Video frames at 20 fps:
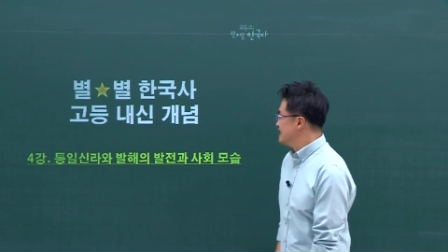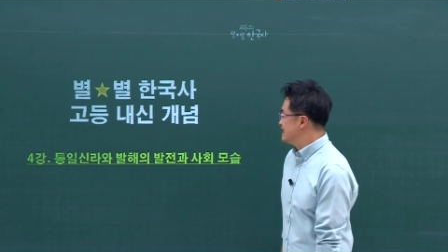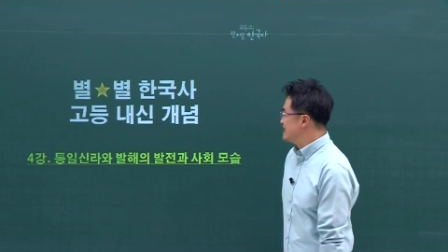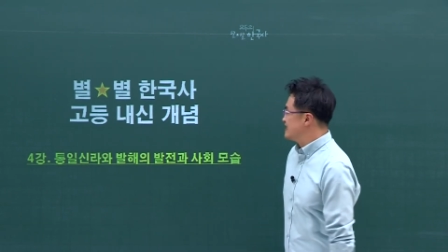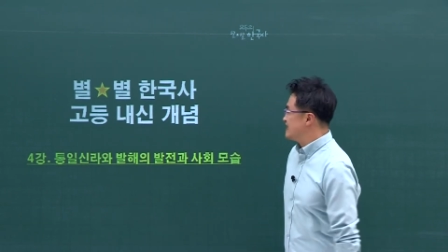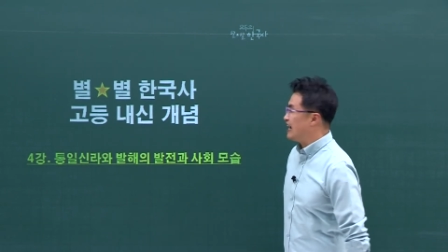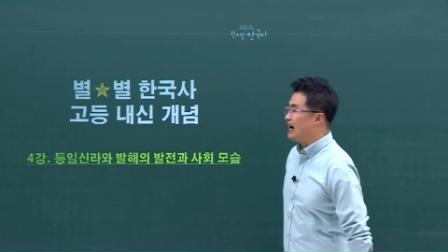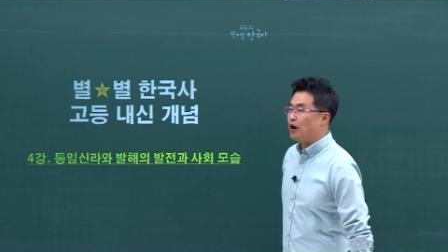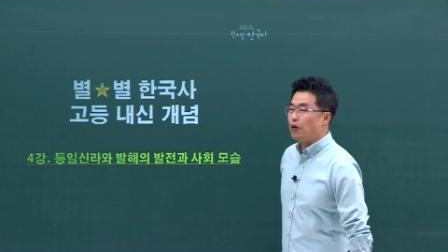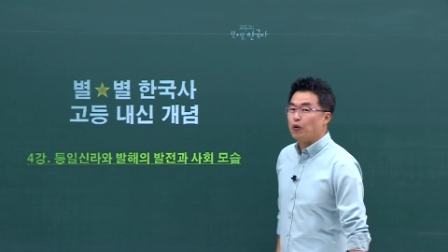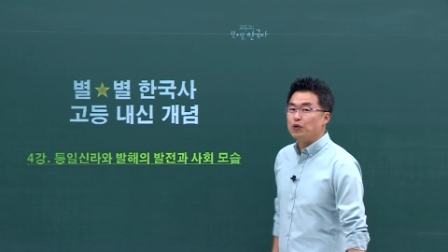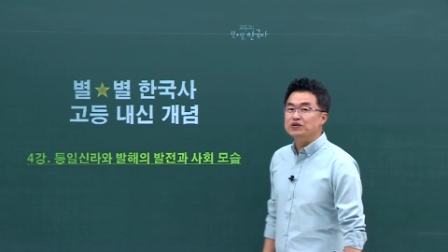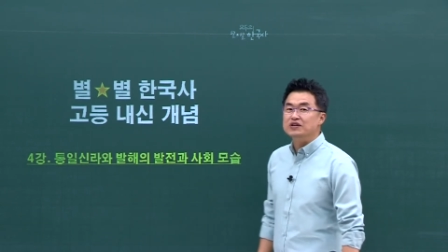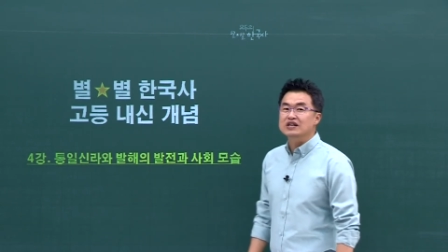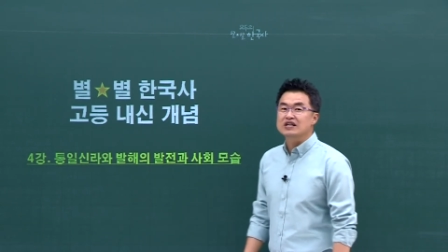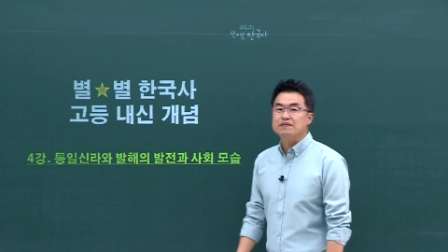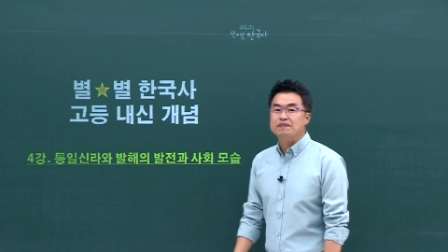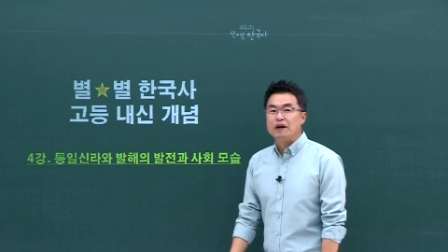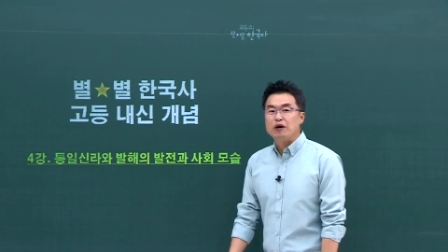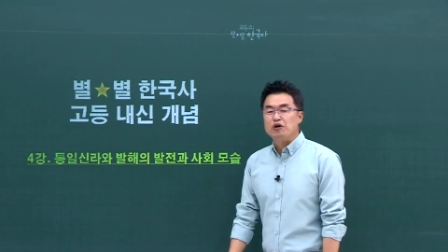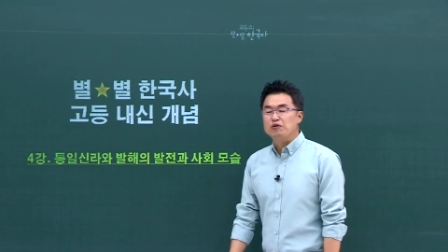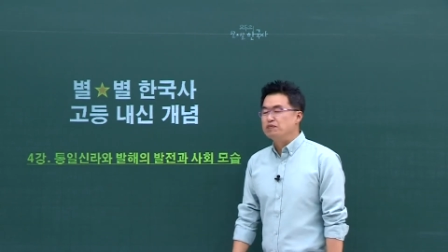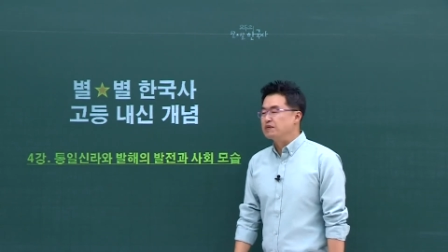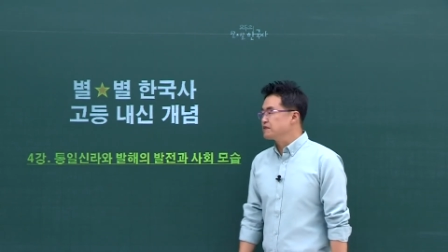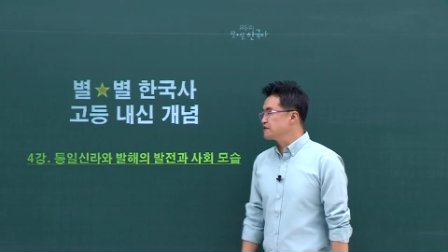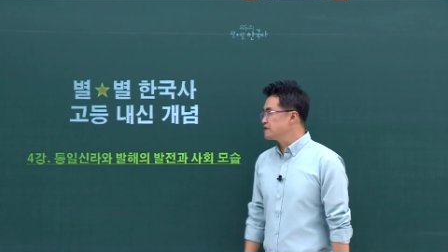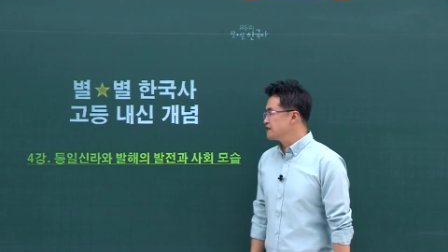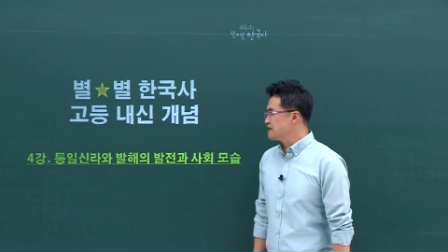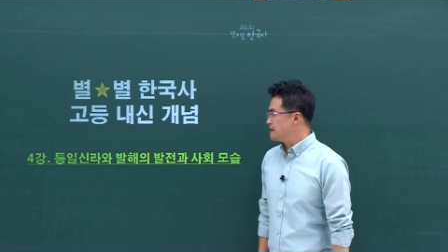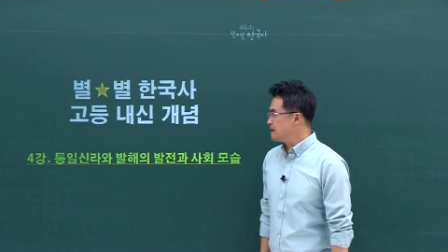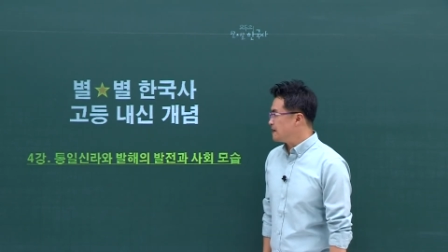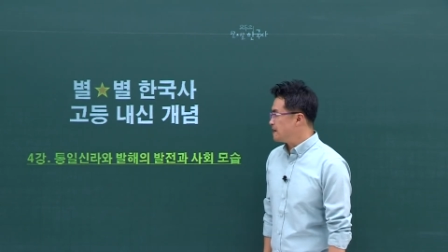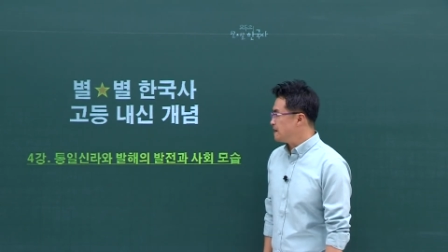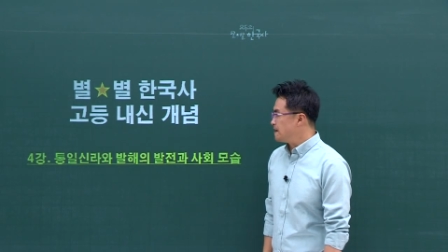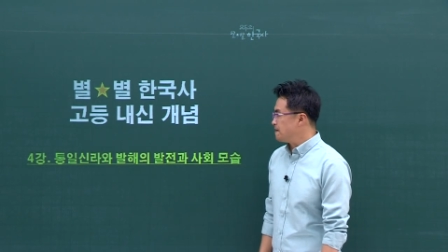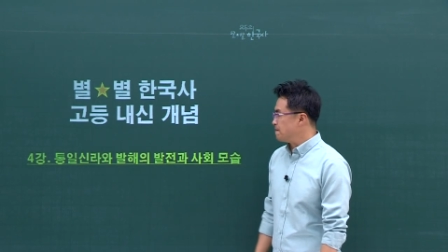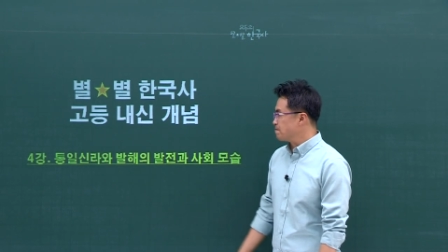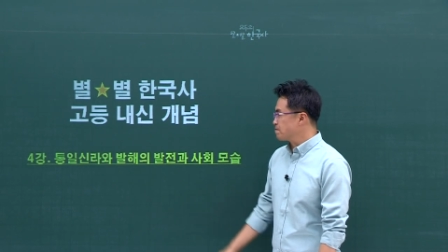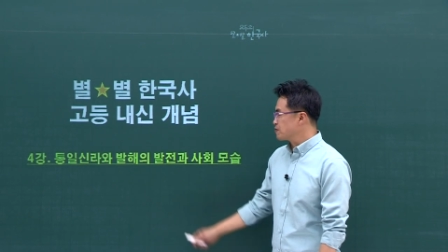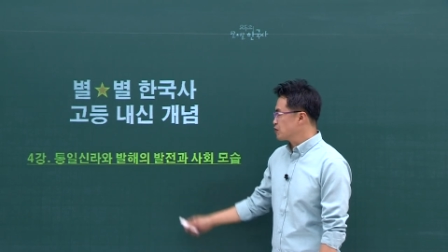자, 오늘 배울
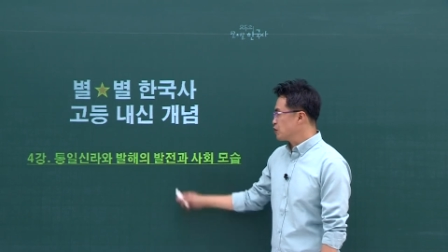부분은요.